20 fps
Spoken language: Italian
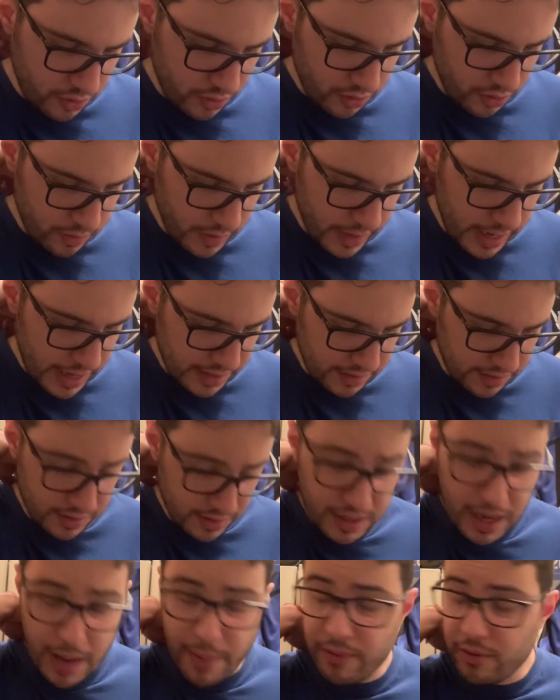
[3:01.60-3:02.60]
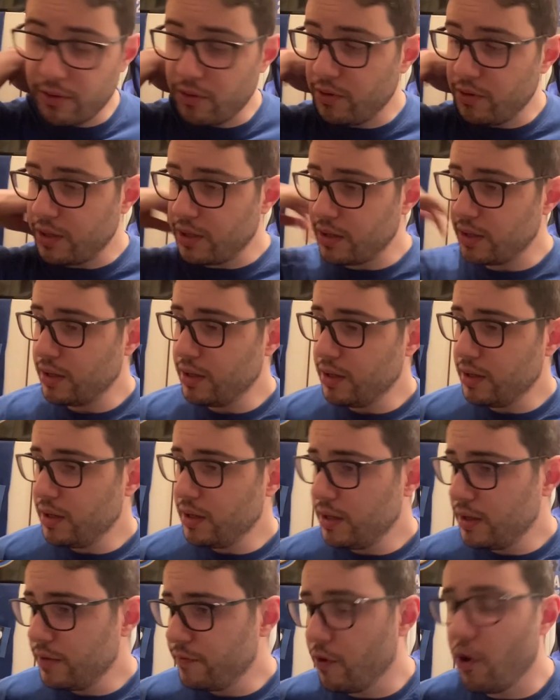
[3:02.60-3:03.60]
come cazzo si chiama quello lì?
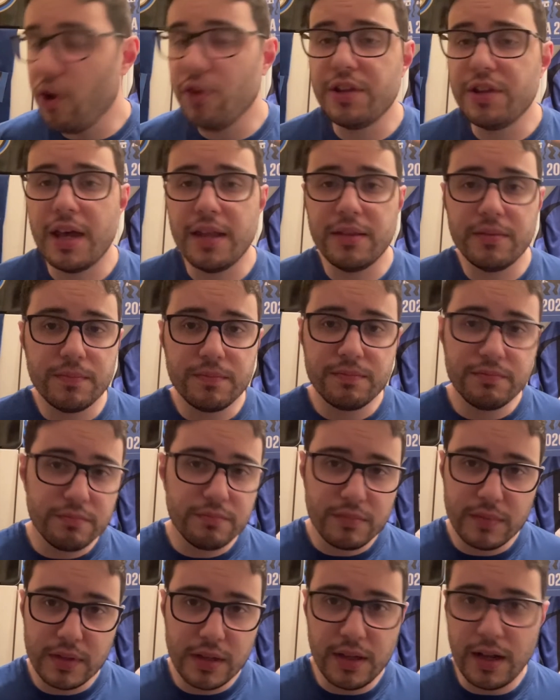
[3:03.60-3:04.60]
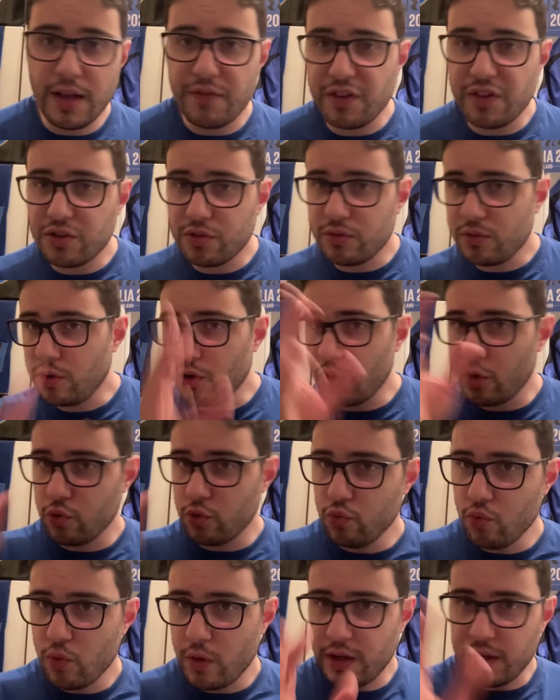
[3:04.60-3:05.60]
Foden. Alla fine sono loro
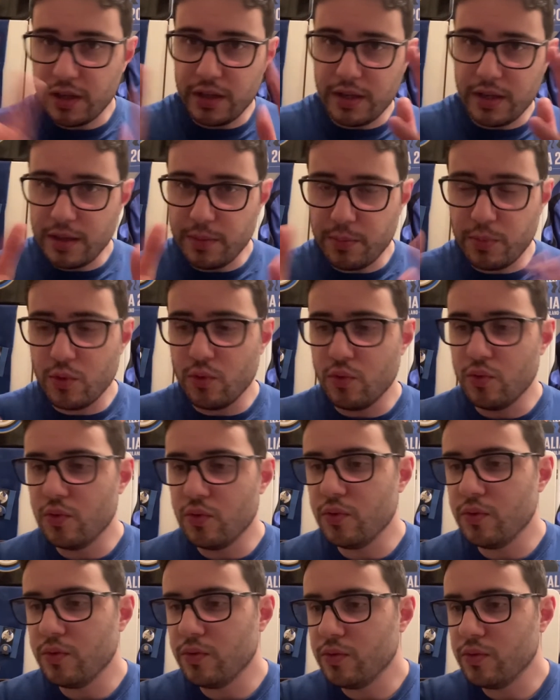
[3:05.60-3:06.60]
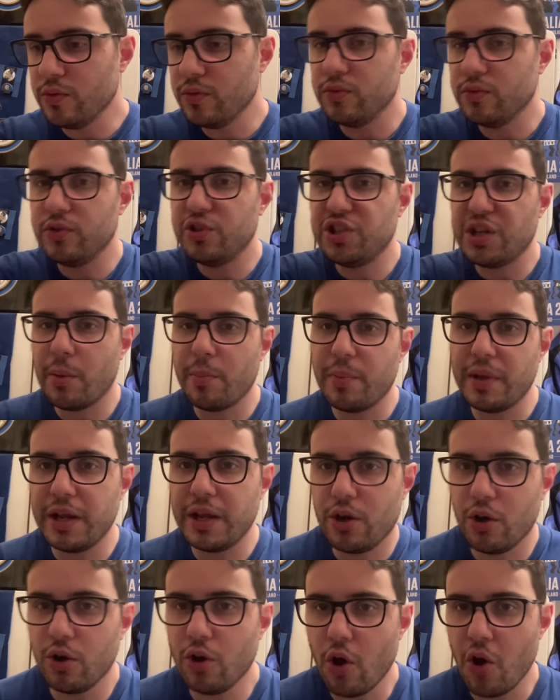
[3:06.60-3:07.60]
due i più, diciamo,
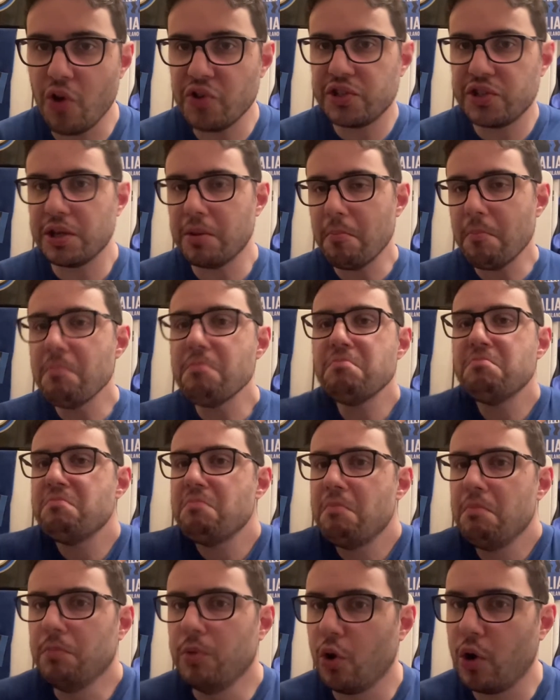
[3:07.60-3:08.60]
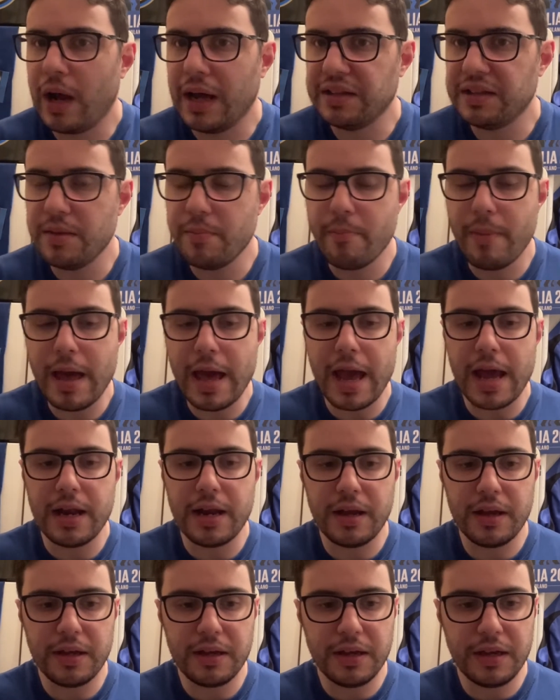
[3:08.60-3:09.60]
pericolosi. Bloccati
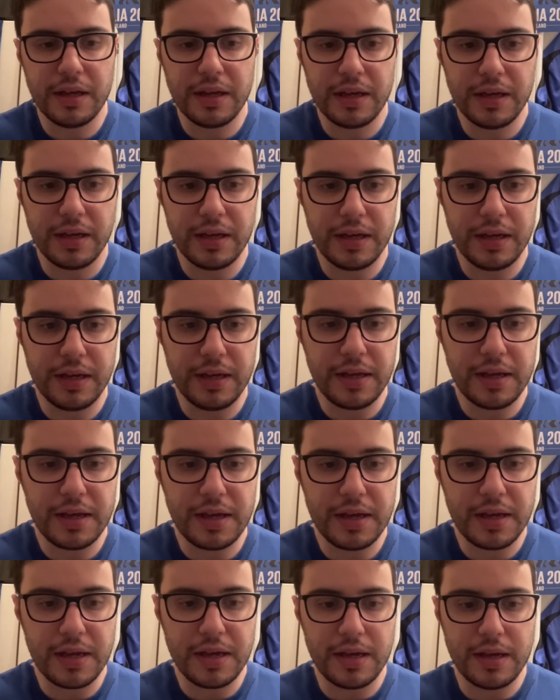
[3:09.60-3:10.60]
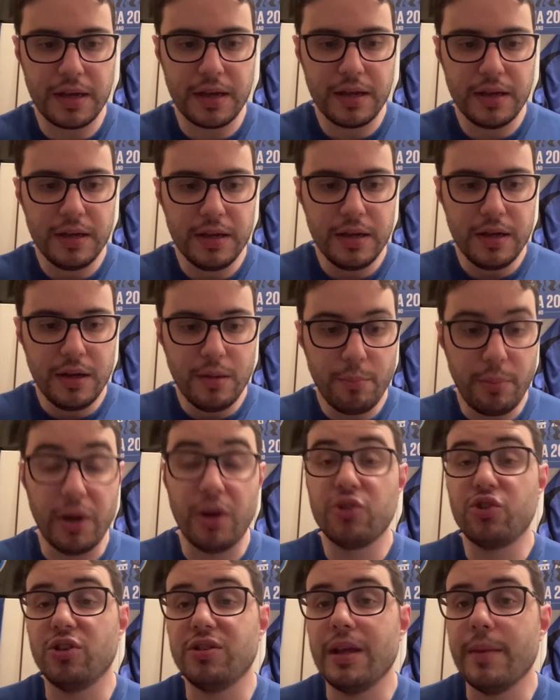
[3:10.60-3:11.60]
bene. Eh... Poi
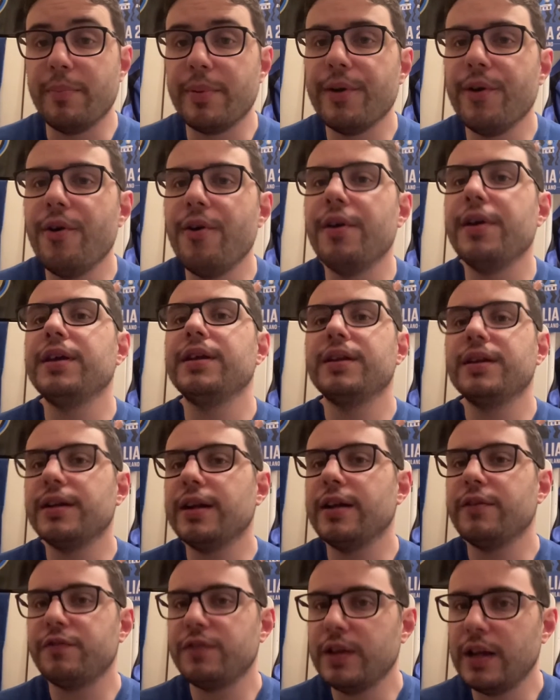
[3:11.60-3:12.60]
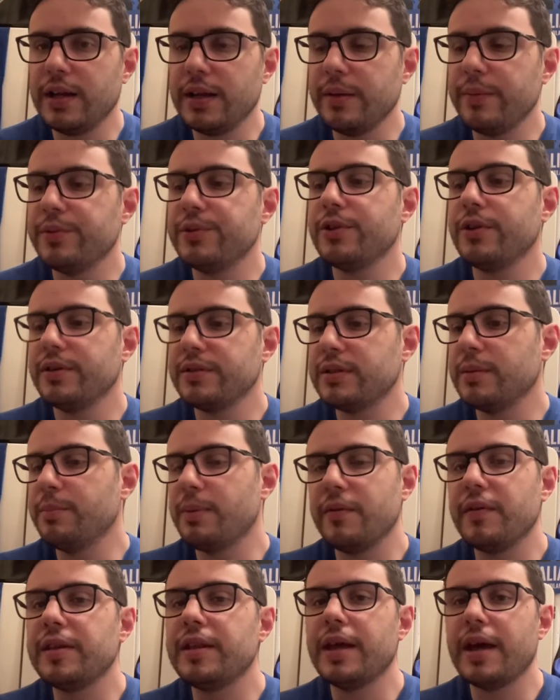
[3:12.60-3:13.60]
non so, De Bruyne, alla fine lì, bisogna
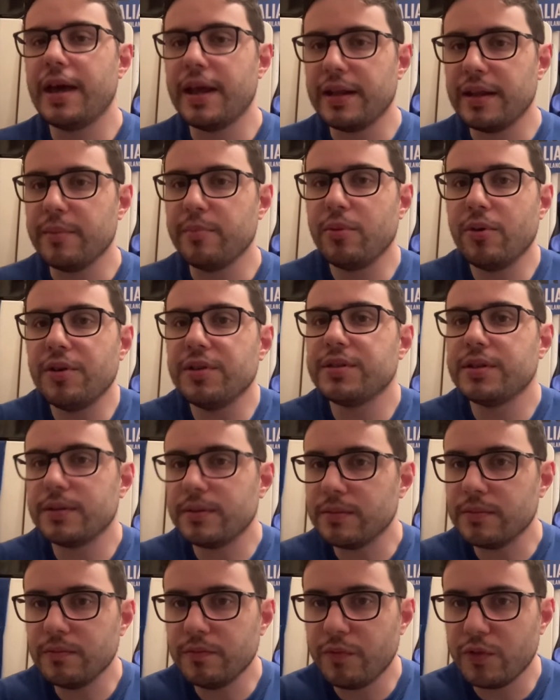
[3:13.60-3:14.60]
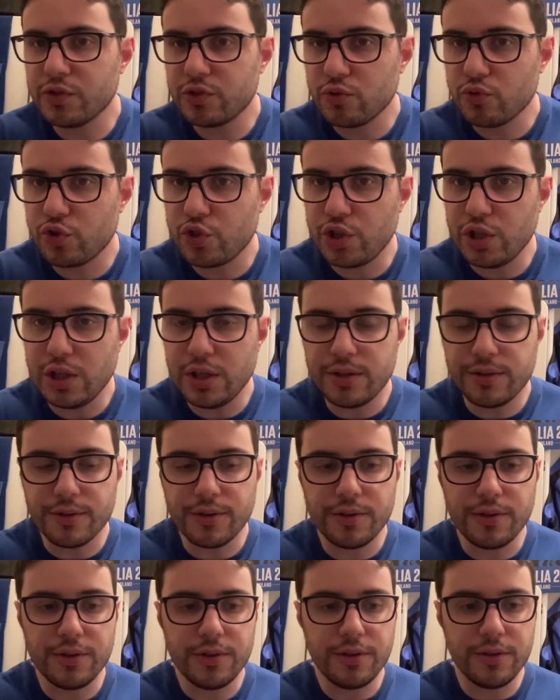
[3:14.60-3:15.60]
sempre vedere. De Bruyne se non fosse
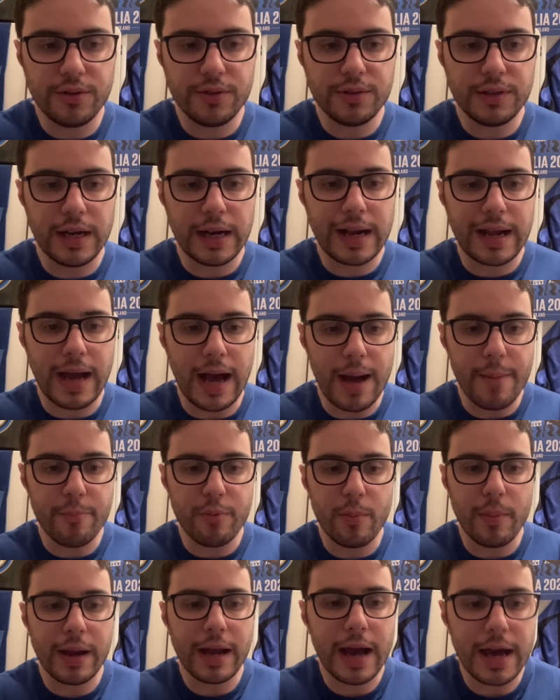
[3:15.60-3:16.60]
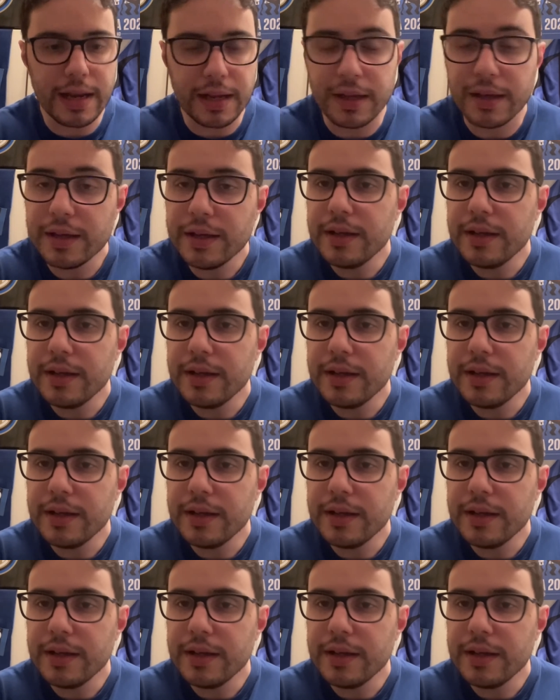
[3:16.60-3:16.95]
uscito dal campo, magari